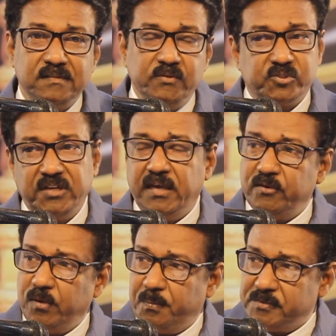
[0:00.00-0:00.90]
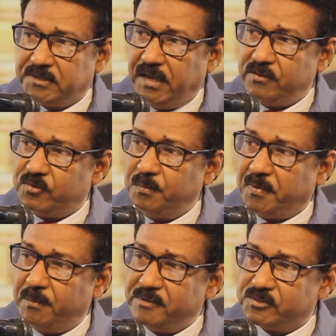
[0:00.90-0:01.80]
నువ్వు స్నేహితుని స్నేహితుని
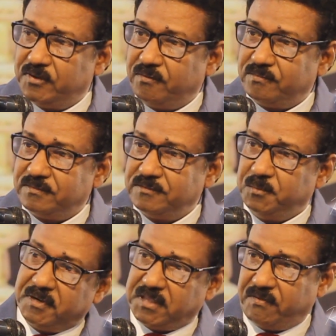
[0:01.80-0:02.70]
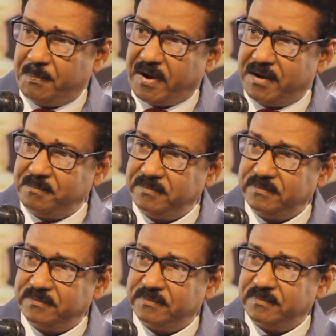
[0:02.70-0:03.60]
ప్రేమిస్తున్నావు నువ్వు పెడతావా ప్రాణం
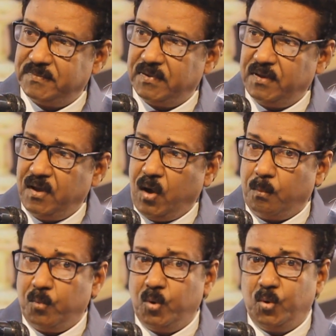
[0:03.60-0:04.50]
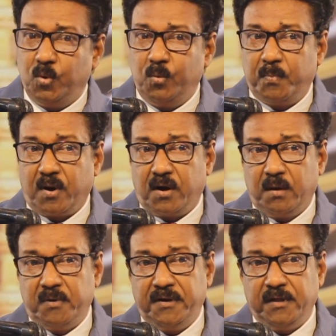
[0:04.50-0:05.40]
అమ్మో
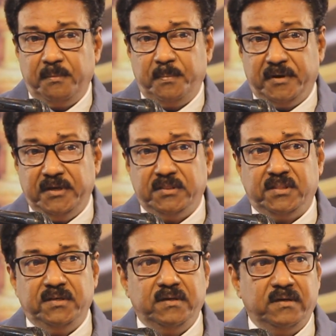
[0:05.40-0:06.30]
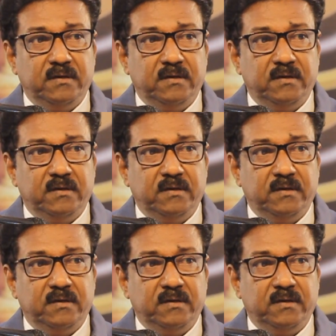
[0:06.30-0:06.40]
ప్రాణం అంటే ప్రీతి